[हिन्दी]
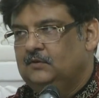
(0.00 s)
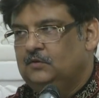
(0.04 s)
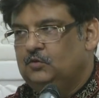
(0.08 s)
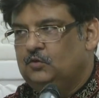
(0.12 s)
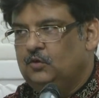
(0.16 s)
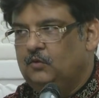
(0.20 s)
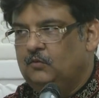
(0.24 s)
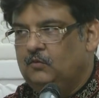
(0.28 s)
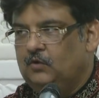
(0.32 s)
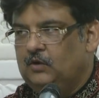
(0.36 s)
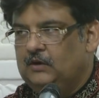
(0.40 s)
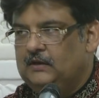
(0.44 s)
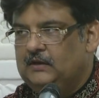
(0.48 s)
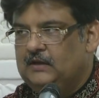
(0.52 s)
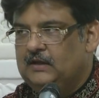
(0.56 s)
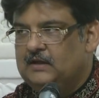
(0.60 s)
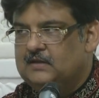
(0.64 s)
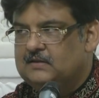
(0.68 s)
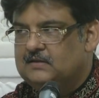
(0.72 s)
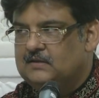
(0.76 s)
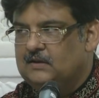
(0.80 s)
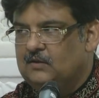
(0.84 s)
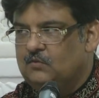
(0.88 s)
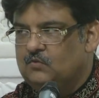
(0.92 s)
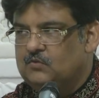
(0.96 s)
तो वो अंदर
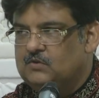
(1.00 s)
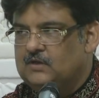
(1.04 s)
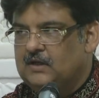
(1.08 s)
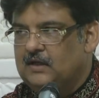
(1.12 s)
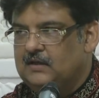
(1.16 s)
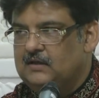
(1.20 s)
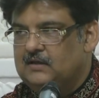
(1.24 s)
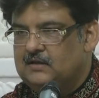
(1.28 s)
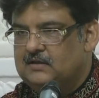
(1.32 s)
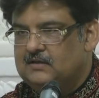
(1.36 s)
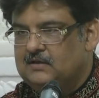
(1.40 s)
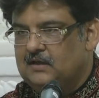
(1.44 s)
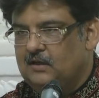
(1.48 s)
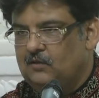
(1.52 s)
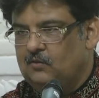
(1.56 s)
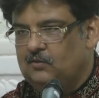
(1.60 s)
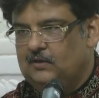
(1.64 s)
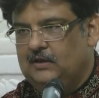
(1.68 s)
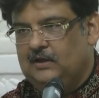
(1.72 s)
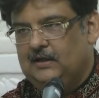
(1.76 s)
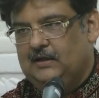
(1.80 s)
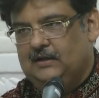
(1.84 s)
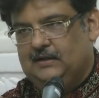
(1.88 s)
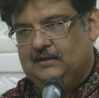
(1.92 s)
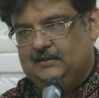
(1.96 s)
से ऊंचा नीचा
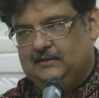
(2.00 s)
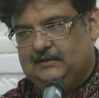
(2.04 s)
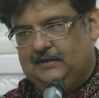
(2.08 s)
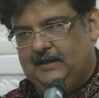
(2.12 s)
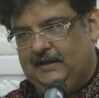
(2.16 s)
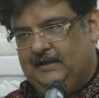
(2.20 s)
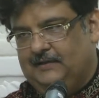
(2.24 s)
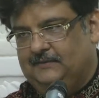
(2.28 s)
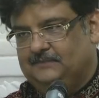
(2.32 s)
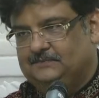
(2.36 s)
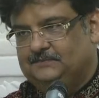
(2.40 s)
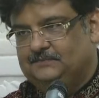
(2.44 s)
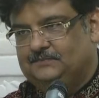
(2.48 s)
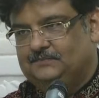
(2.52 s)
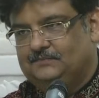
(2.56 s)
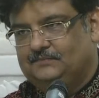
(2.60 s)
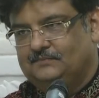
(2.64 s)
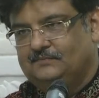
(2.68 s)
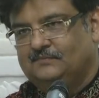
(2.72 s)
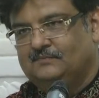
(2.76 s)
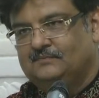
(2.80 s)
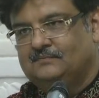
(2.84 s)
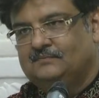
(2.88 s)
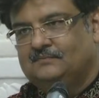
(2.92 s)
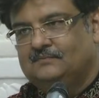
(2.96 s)
होने लगता
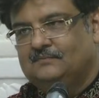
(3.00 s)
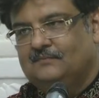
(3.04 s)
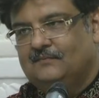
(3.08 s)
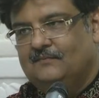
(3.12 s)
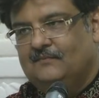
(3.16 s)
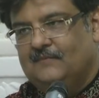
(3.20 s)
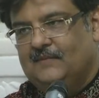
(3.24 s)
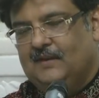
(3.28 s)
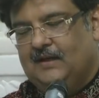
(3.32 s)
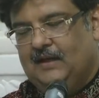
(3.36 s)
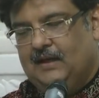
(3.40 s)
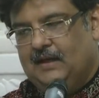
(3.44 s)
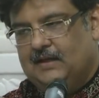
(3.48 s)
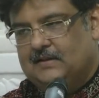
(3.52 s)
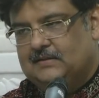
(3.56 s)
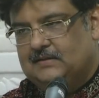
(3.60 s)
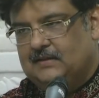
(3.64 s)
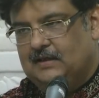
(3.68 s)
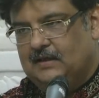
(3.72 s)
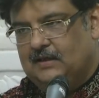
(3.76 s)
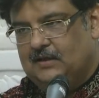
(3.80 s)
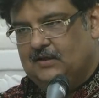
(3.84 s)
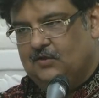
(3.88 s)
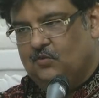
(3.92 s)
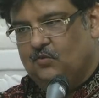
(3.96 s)
है
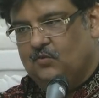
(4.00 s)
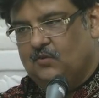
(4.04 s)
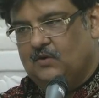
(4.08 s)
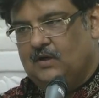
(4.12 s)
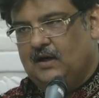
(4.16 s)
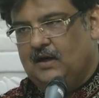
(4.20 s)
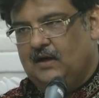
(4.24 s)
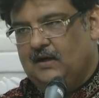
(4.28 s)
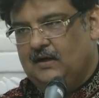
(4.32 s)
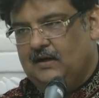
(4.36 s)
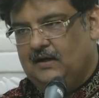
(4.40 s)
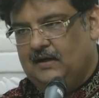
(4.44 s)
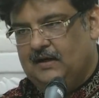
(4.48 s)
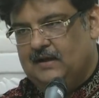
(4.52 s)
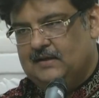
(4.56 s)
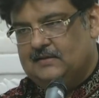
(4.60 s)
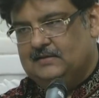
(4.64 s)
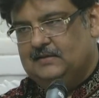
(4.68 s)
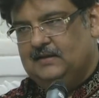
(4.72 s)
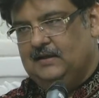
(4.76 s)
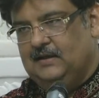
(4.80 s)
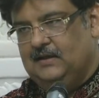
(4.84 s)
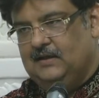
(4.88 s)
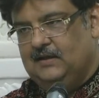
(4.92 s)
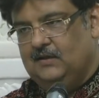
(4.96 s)
ऐसे क्यों कहा
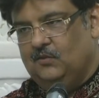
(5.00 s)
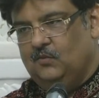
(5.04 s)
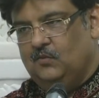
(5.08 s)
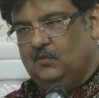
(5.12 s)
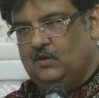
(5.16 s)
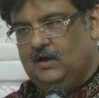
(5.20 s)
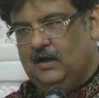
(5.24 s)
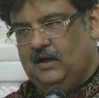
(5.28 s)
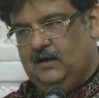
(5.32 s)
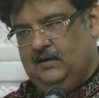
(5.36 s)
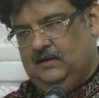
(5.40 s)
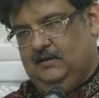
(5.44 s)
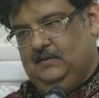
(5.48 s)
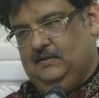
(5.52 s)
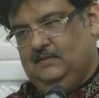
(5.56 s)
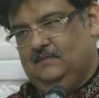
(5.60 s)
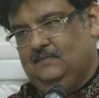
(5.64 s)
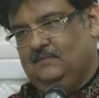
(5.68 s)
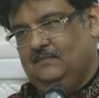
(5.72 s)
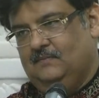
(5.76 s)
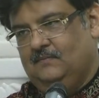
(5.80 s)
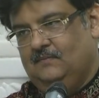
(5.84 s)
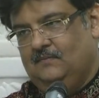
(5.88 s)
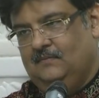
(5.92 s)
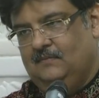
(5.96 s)
ऐसे क्यों कहा
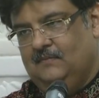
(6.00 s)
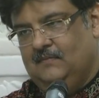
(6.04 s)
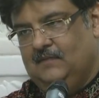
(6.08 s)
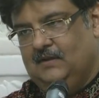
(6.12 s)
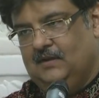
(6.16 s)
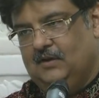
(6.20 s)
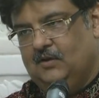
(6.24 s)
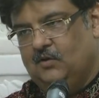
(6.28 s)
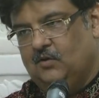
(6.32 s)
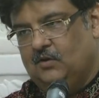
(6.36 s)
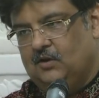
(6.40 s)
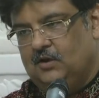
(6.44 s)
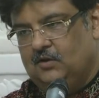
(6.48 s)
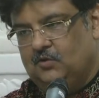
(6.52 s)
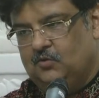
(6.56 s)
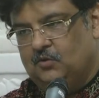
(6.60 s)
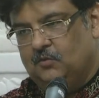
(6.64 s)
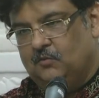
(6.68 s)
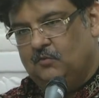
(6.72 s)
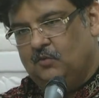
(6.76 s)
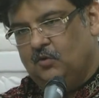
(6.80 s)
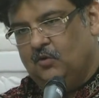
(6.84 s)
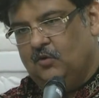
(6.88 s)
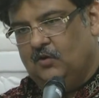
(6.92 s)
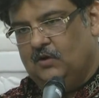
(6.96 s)
क्योंकि
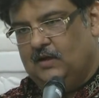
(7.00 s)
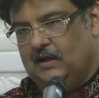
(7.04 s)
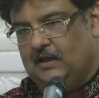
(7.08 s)
तुम लोग